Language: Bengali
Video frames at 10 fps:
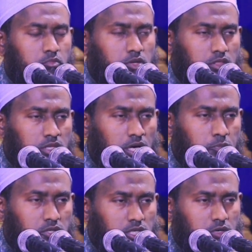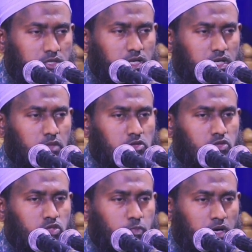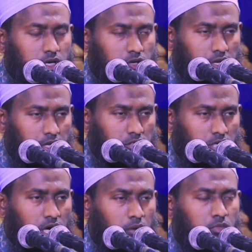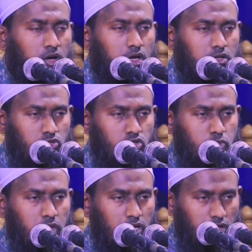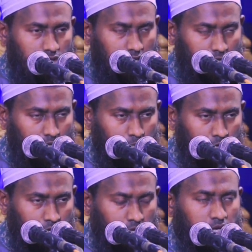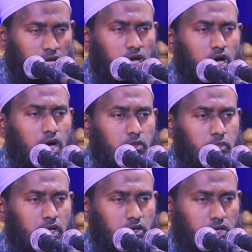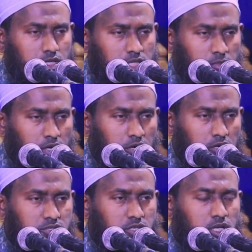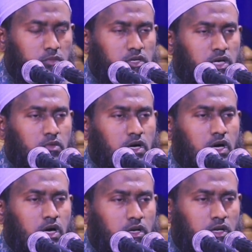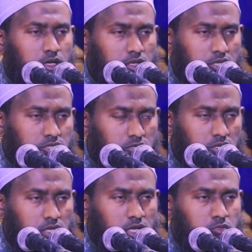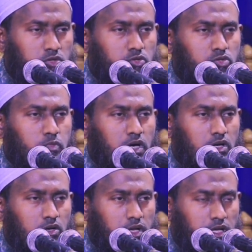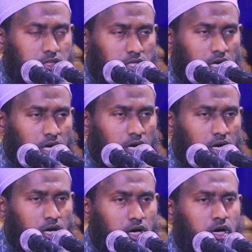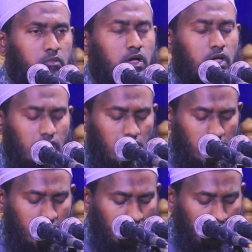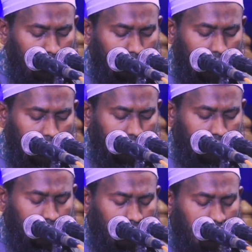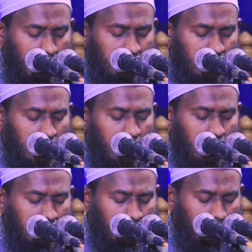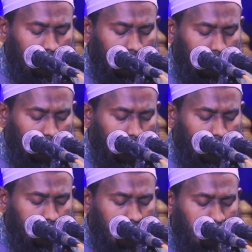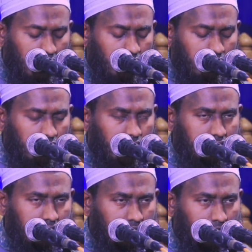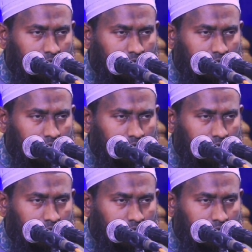বৃদ্ধা পিতামাতাকে আমি দুধ পান করাইতাম দুধ পান করানোর পরে আমি পান করতাম আমার ছেলে মেয়ে আমার স্ত্রীকে আমি দুধ পান করাইতাম একদিন আমি কাজ করতে গিয়েছি কাজ করতে করতে অনেক সময় হয়ে গেছে